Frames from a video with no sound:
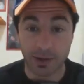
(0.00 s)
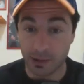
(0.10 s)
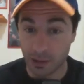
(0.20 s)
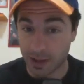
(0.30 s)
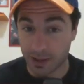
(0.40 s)

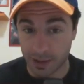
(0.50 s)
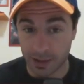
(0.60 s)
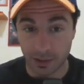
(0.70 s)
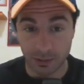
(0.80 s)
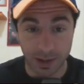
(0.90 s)
signori, tanta
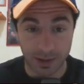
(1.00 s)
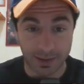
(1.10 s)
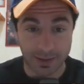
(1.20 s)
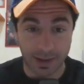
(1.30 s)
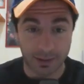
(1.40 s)
tanta robetta
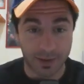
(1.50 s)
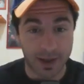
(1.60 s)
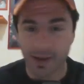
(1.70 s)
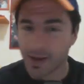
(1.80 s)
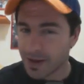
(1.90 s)
è stato, eh?